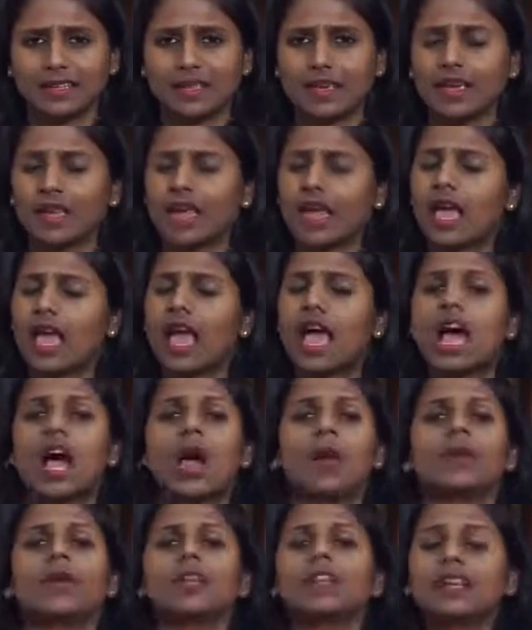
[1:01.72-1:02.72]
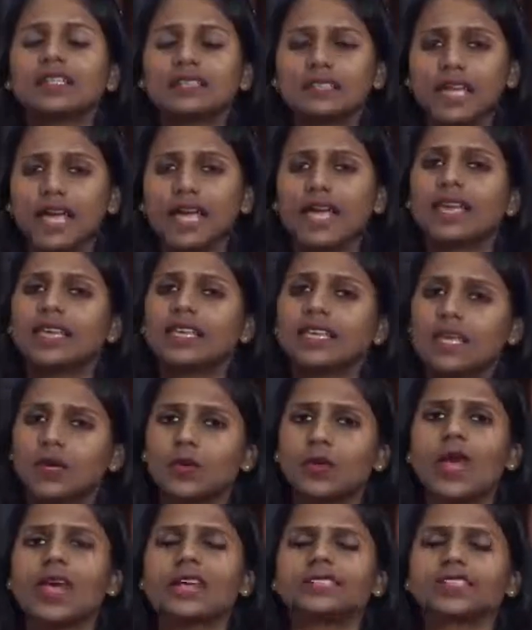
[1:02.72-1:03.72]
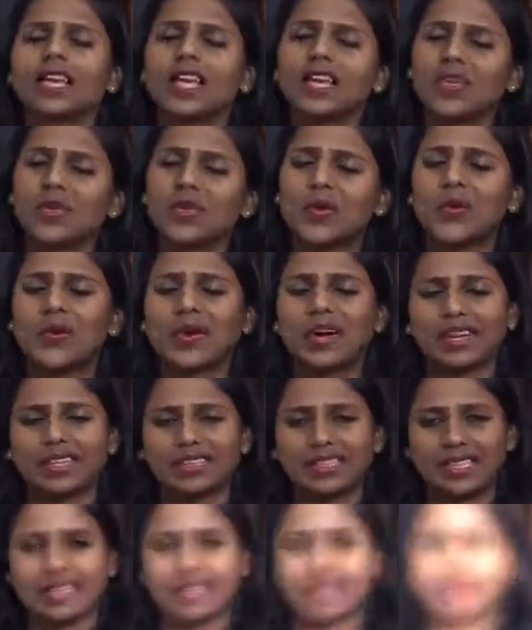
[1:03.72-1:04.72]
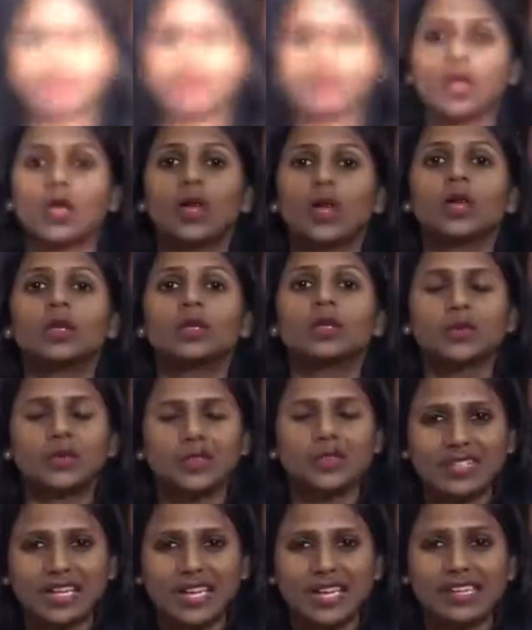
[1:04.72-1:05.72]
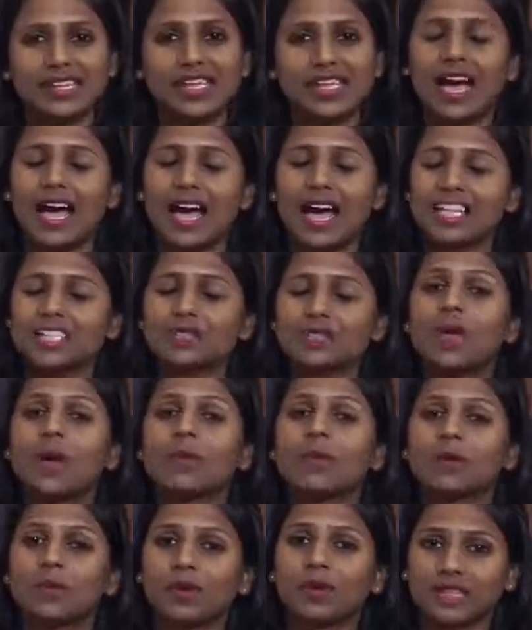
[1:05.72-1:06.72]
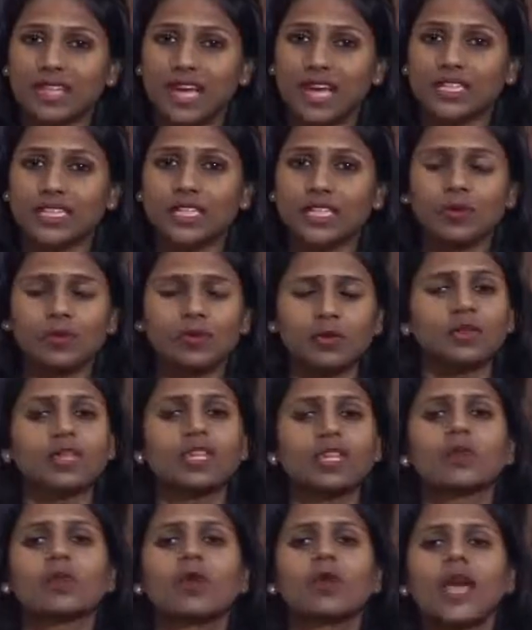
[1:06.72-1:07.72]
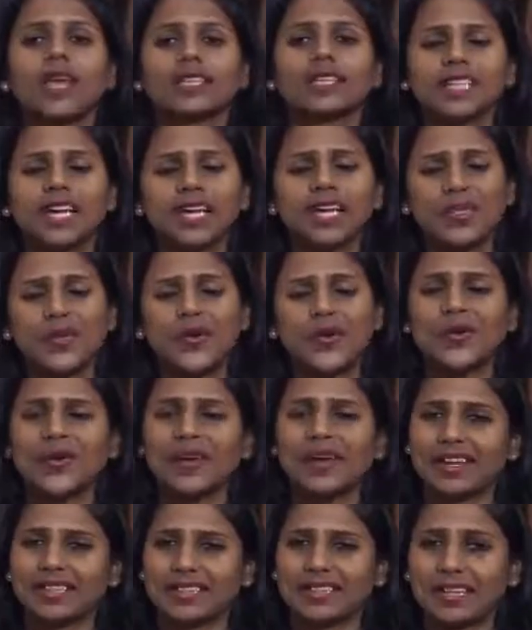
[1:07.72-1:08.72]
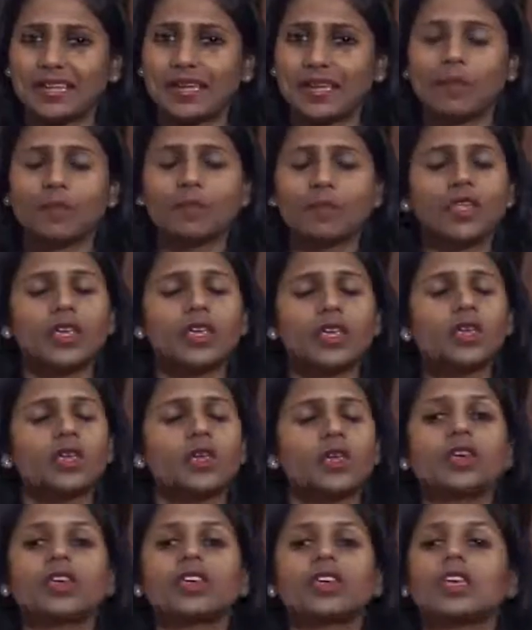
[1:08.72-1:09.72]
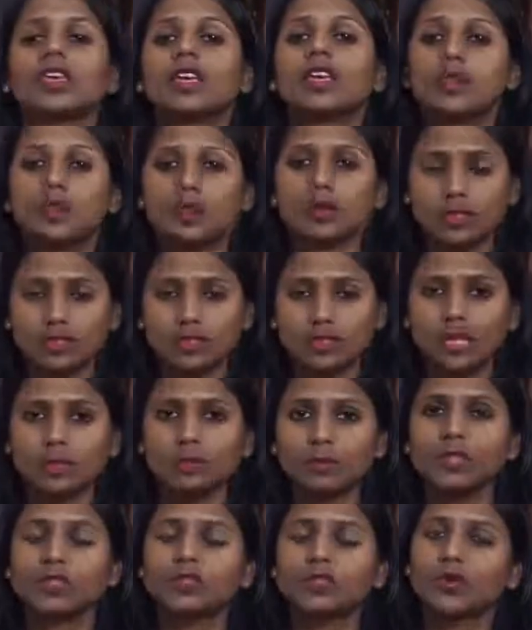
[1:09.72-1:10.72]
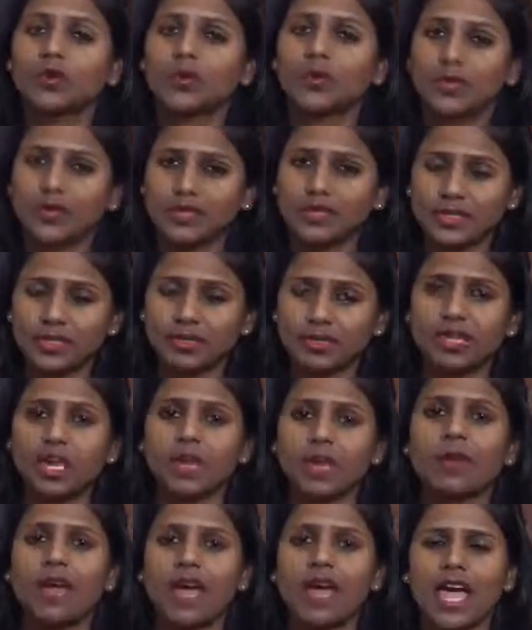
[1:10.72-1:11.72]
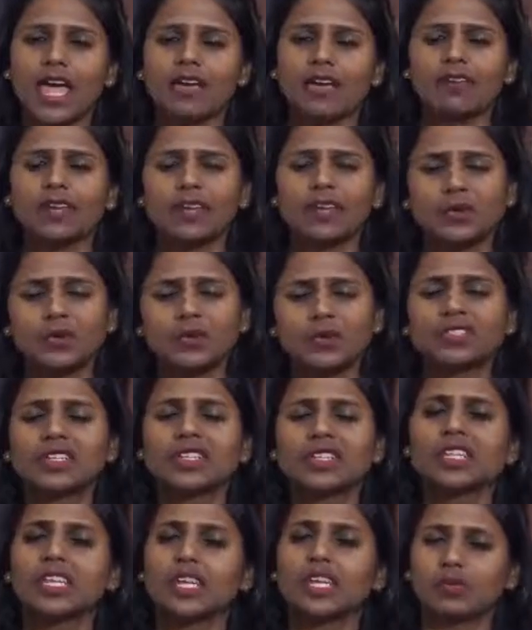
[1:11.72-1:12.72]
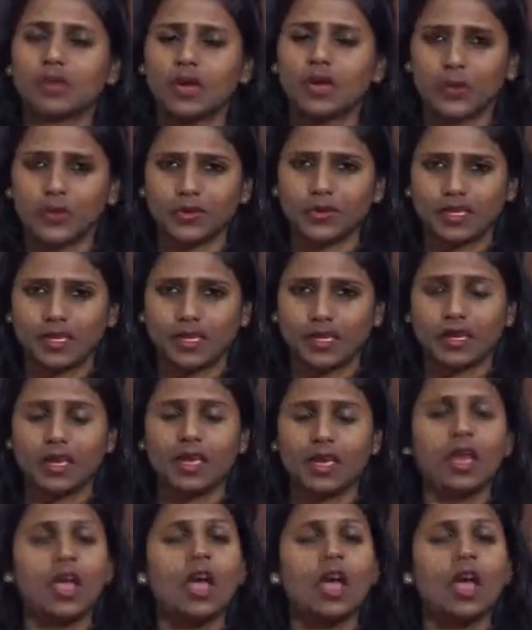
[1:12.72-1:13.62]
है हमें लगता है कि वो ऐसा क्यों करते हैं तो चलिए आज मैं आपको बताती हूँ कि वो ऐसा क्यों करते हैं क्योंकि नवजात बच्चों को इस दुनिया में आए हुए कुछ ही दिन हुए होते हैं